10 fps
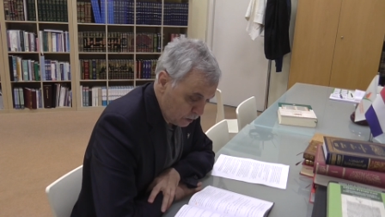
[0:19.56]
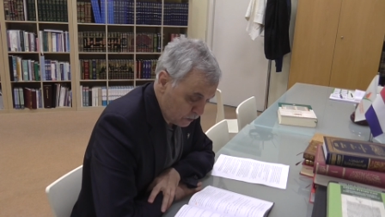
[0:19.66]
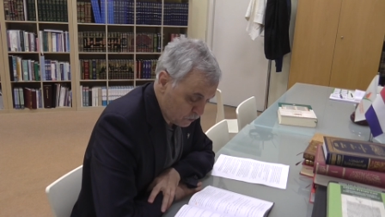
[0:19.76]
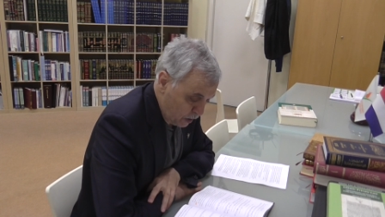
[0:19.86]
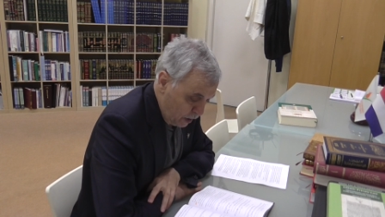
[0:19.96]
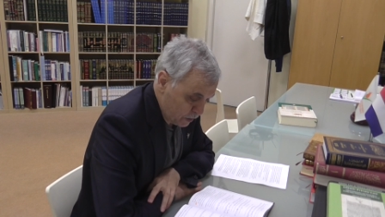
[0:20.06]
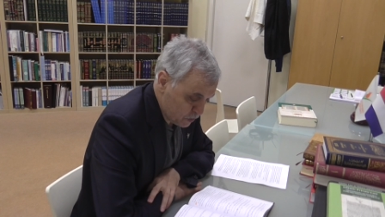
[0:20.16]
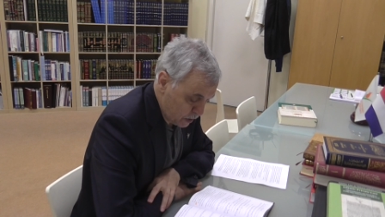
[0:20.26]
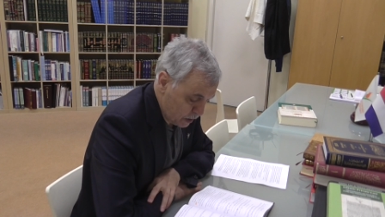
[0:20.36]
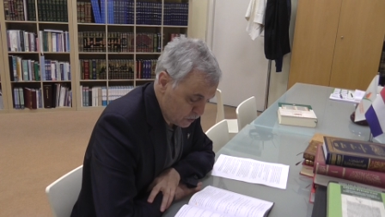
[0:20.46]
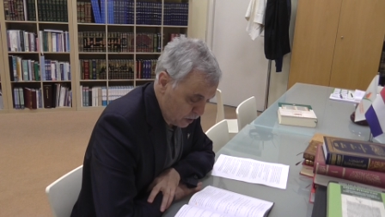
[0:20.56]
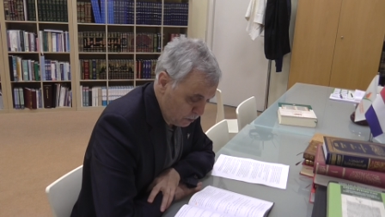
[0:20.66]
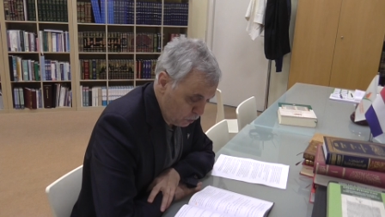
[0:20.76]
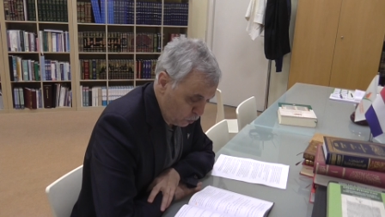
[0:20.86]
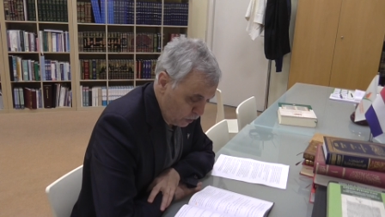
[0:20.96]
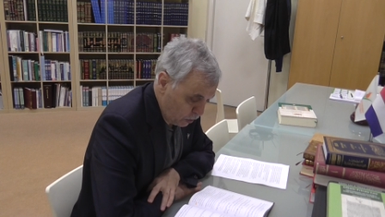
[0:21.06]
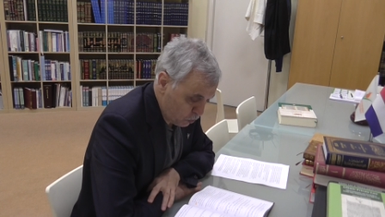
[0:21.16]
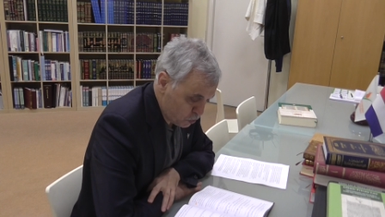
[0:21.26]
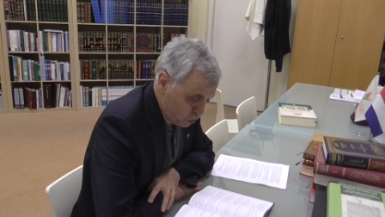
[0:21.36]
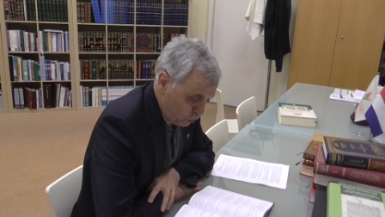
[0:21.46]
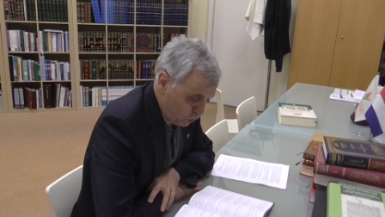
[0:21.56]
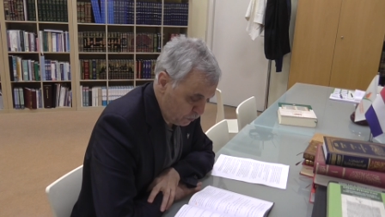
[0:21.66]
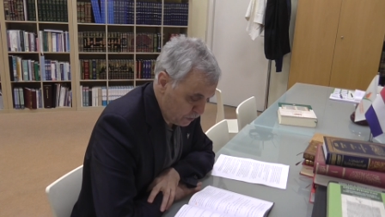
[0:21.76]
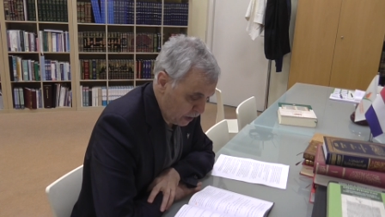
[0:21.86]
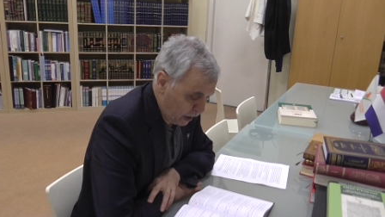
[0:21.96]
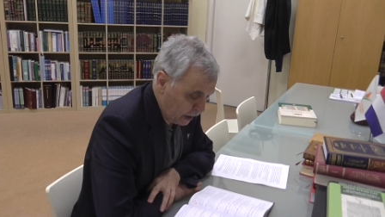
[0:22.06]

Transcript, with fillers: Et-Taç el-Cami'u lil-Usul fi